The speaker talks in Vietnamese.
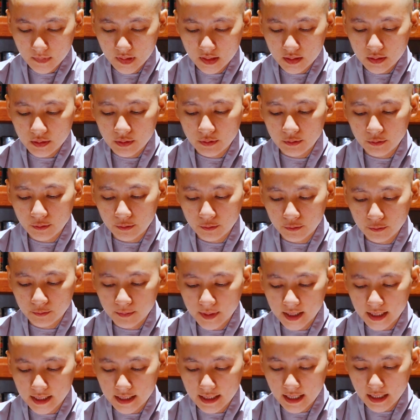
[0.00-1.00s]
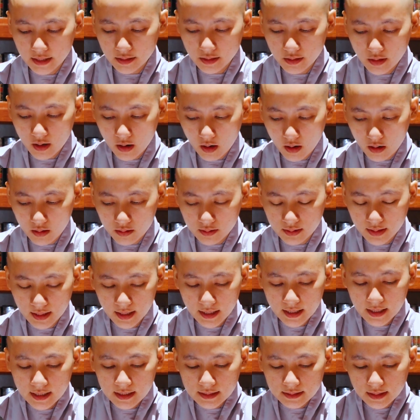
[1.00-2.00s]
Chịu bị đánh đòn,
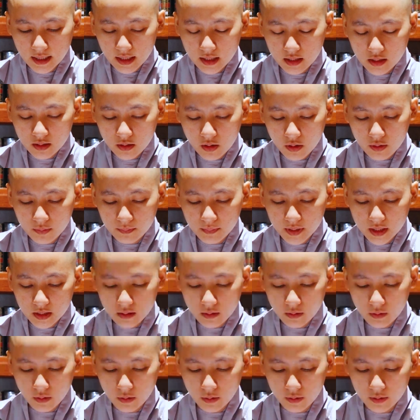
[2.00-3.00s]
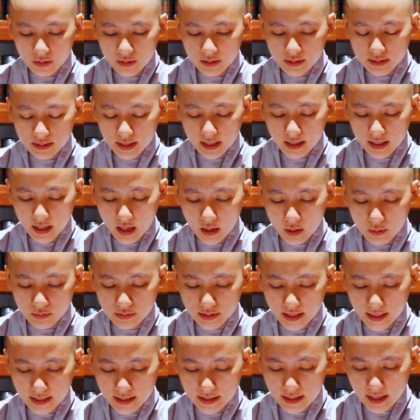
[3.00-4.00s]
thấy con biết lỗi, Thái hậu
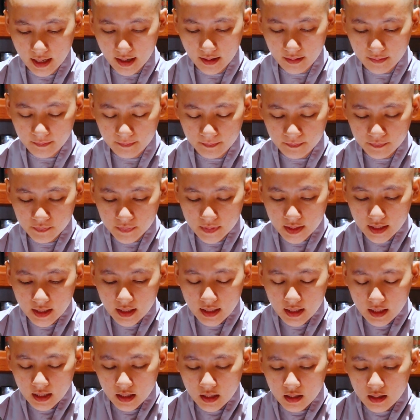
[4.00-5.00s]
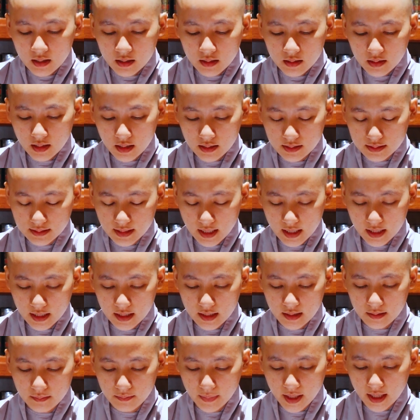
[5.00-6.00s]
dạy rằng, lần
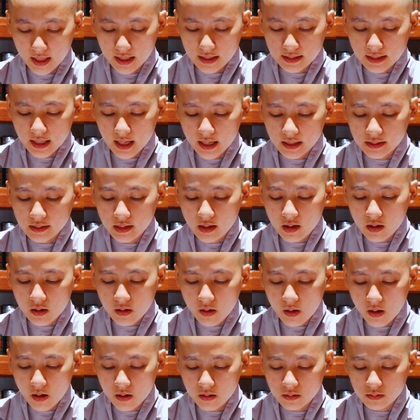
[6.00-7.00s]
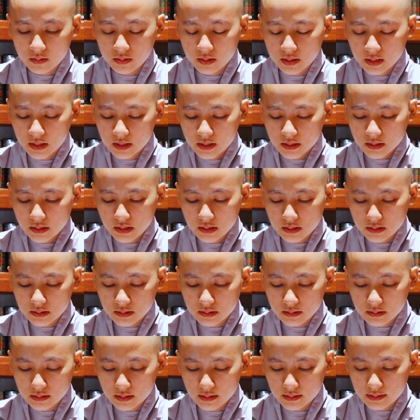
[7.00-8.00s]
này mẹ tha cho con
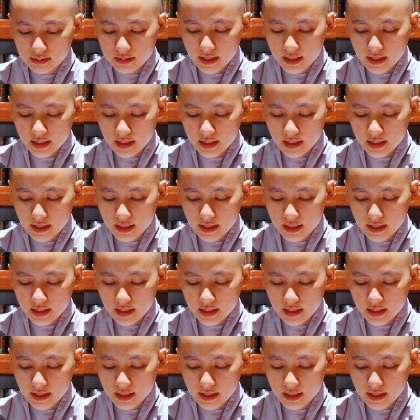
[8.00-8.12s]
nhưng từ